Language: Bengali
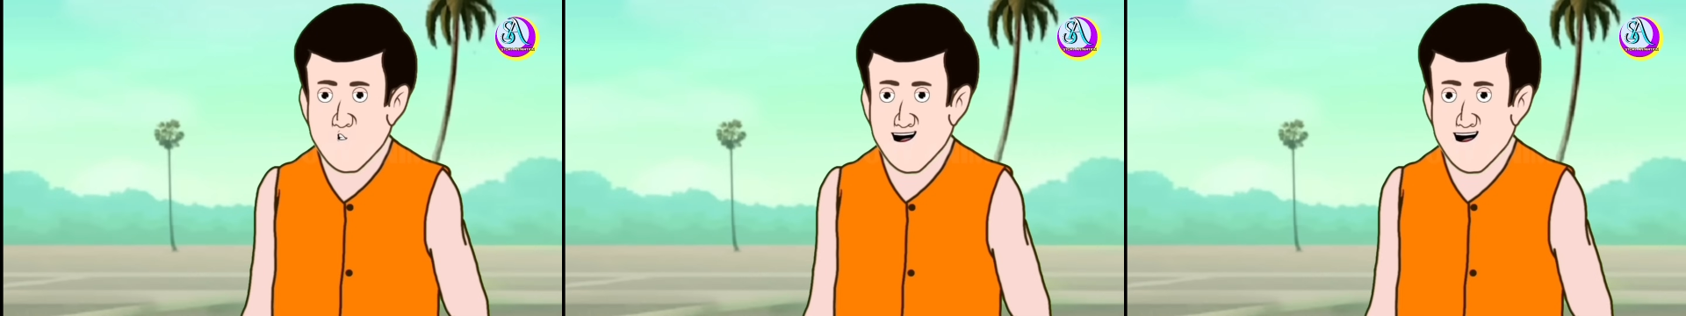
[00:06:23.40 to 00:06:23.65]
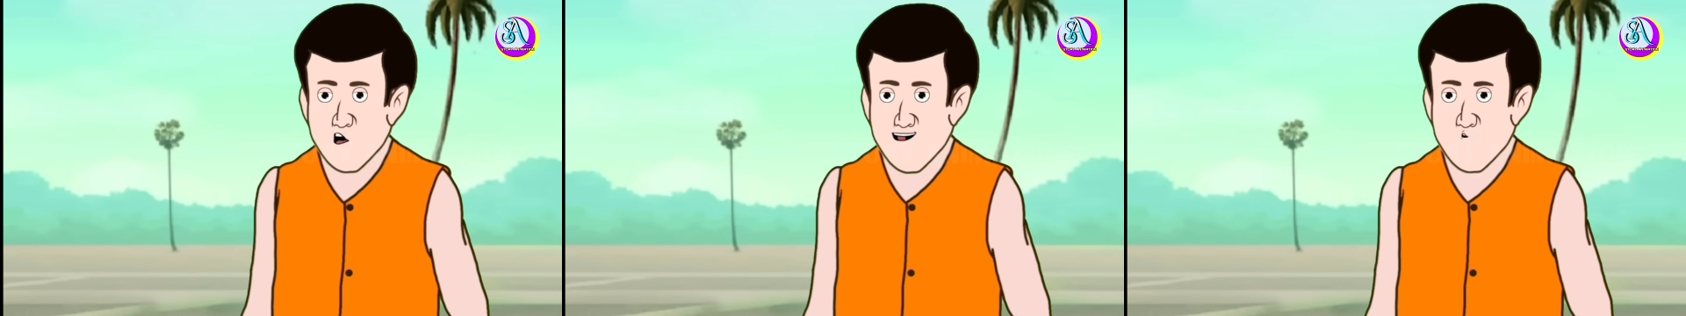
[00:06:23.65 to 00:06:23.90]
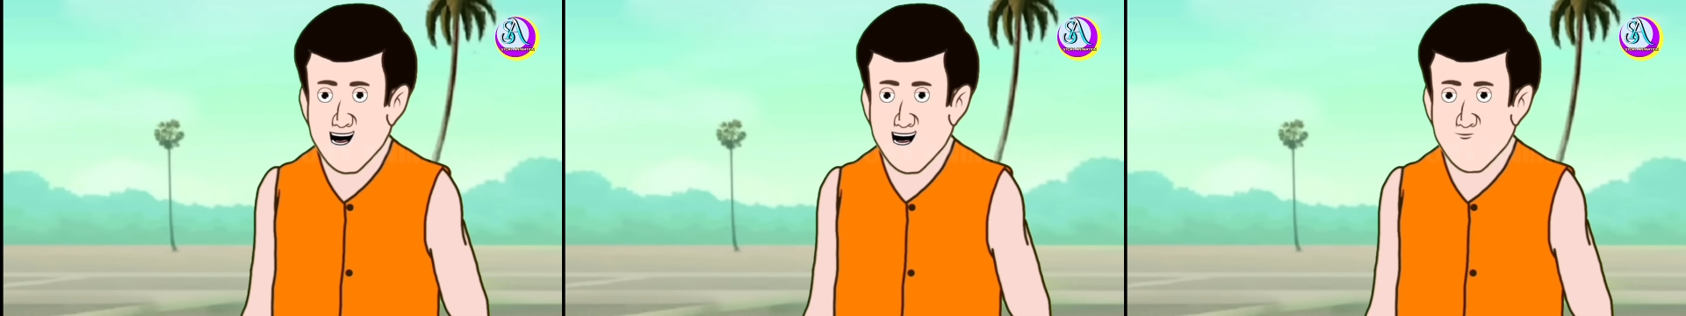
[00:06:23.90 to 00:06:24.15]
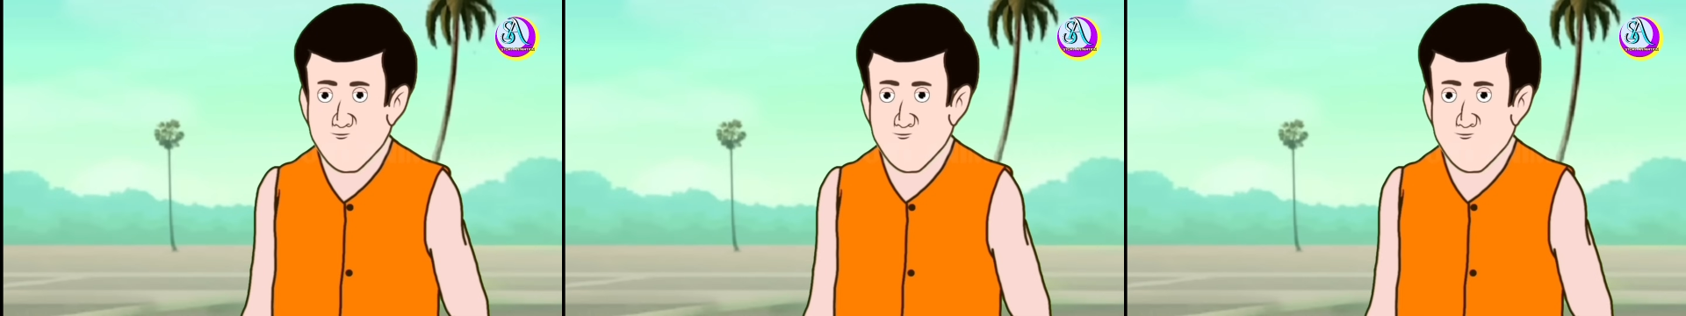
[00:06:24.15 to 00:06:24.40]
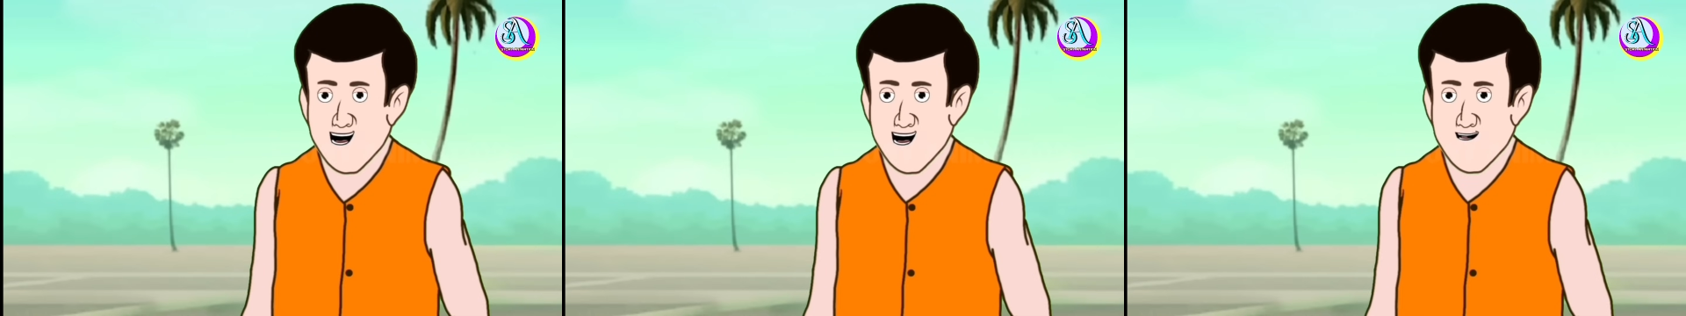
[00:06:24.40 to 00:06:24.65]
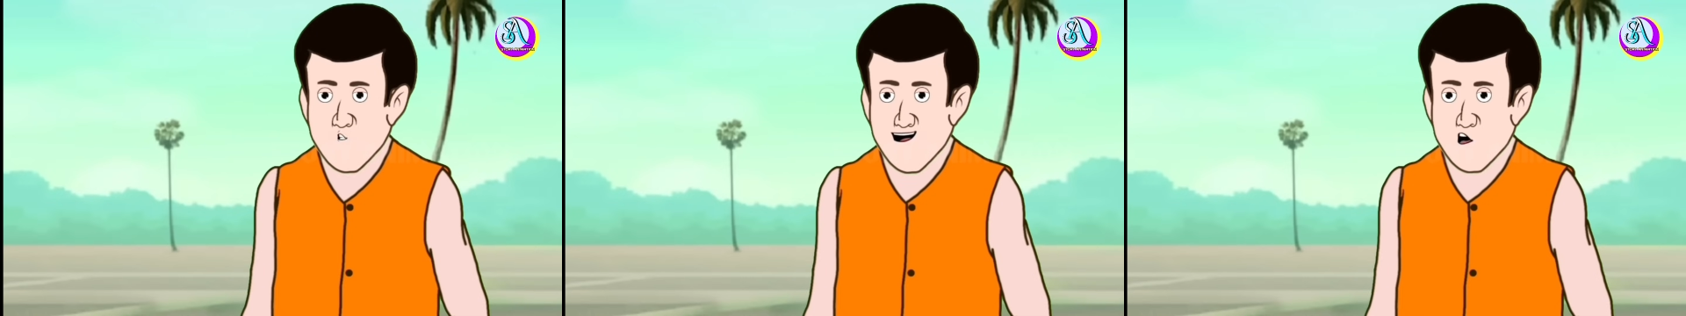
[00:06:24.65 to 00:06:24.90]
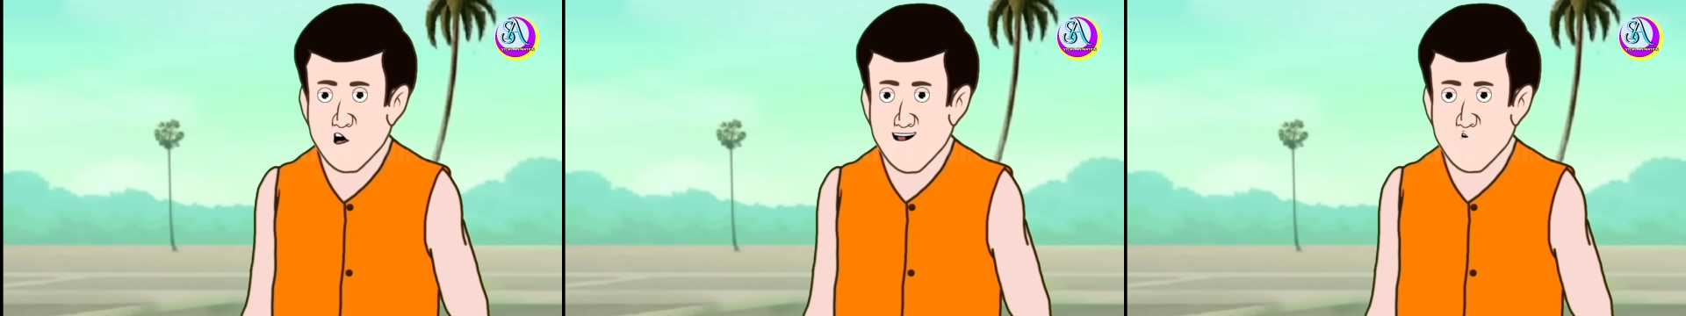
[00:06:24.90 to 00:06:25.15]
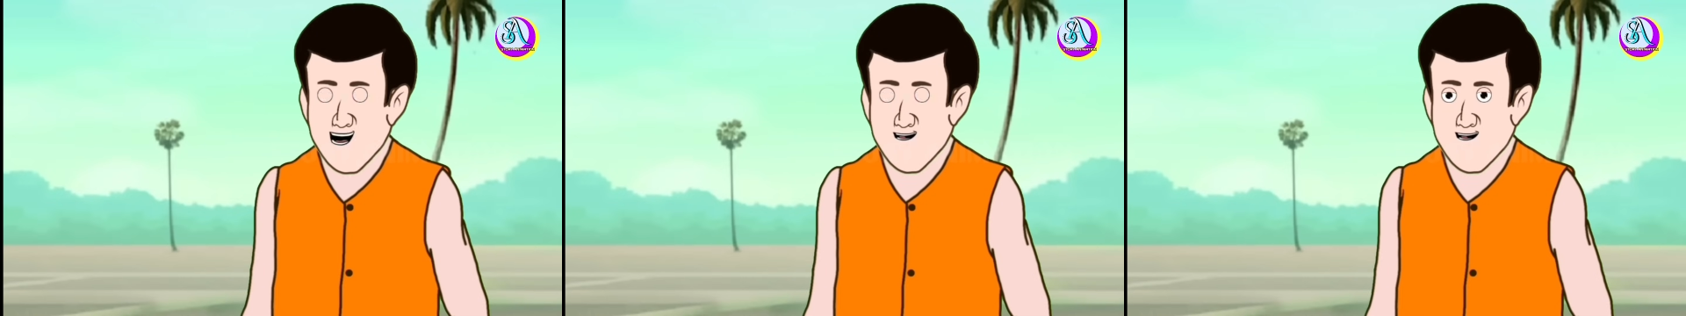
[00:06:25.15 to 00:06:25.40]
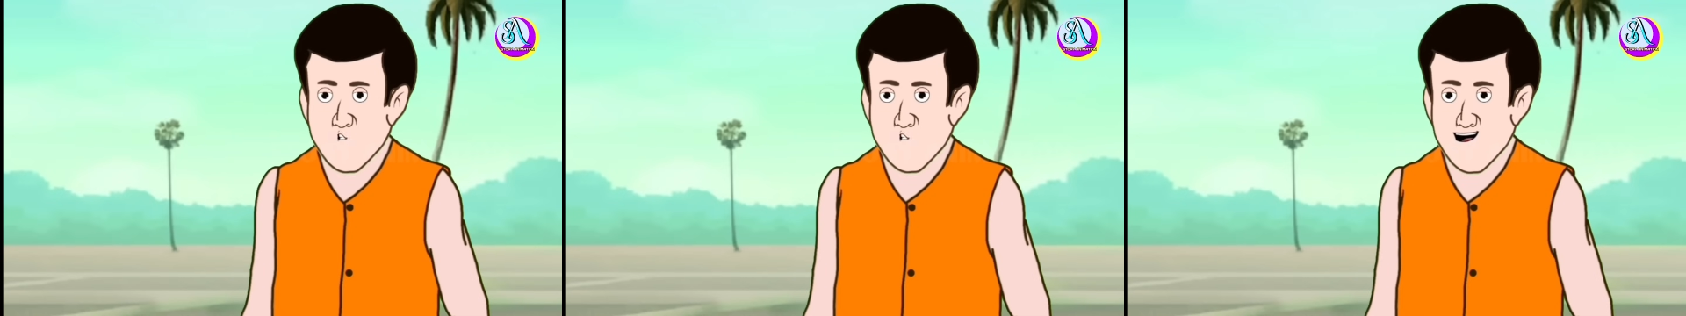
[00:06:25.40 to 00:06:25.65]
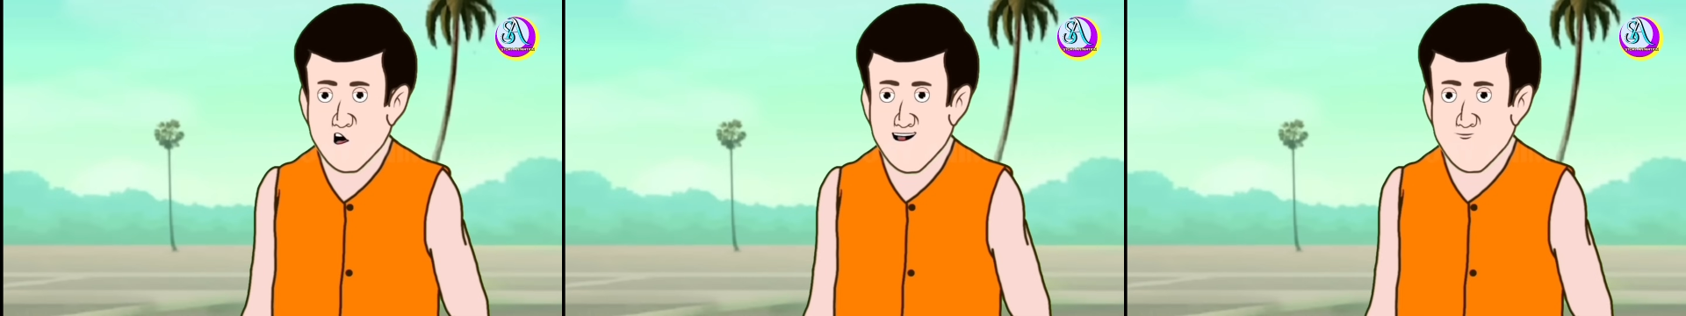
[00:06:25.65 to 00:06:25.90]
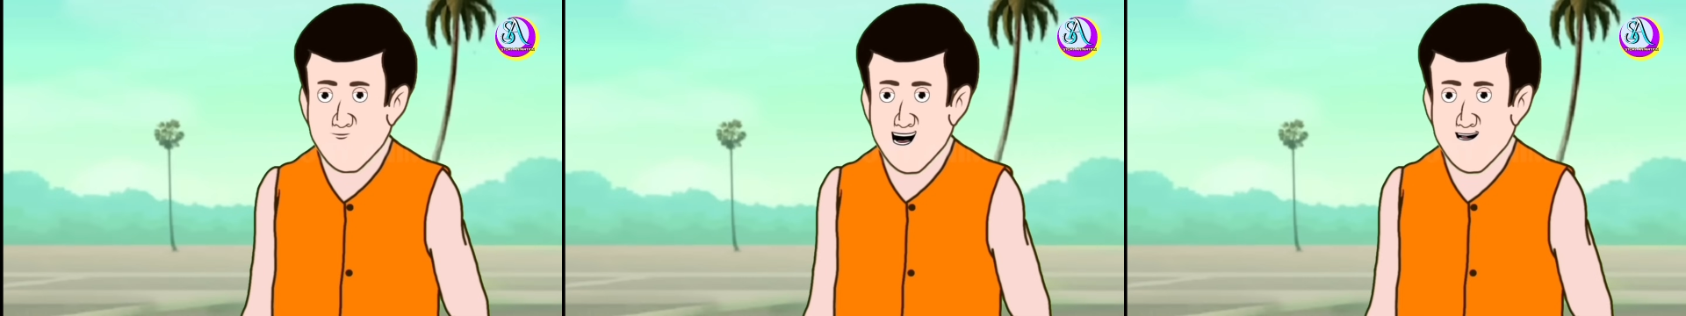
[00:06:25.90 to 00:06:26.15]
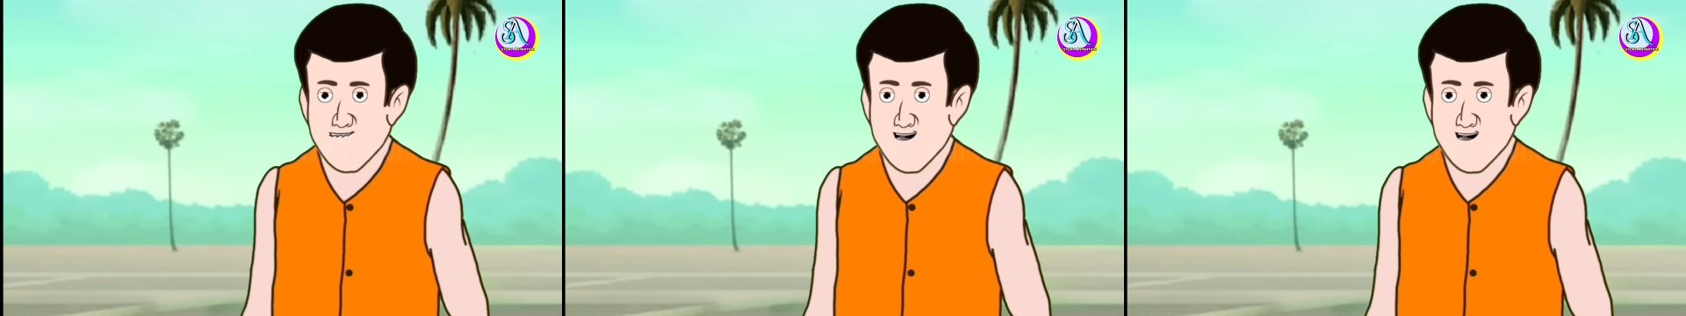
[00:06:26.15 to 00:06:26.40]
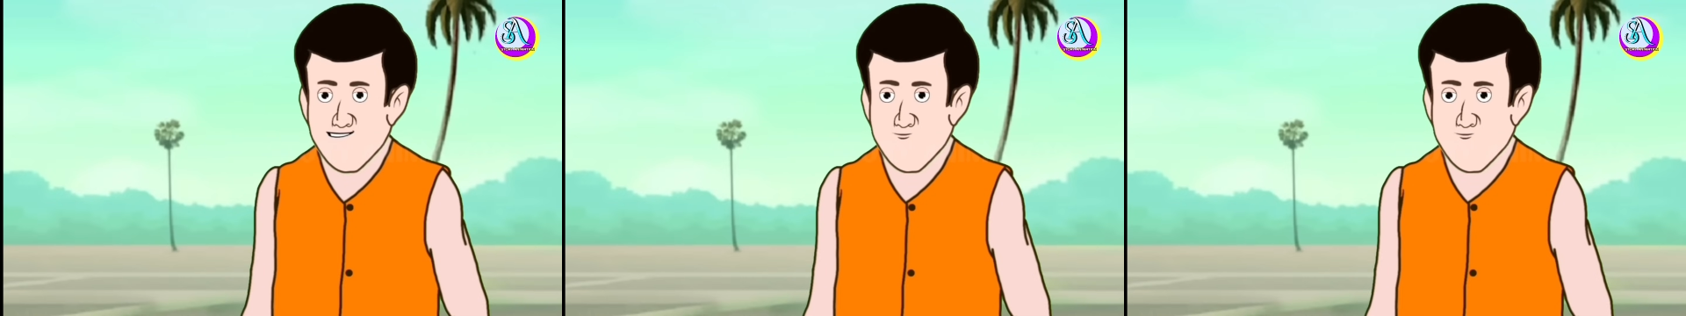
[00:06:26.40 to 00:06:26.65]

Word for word: এই রোদে আর কত পরিশ্রম করতে হবে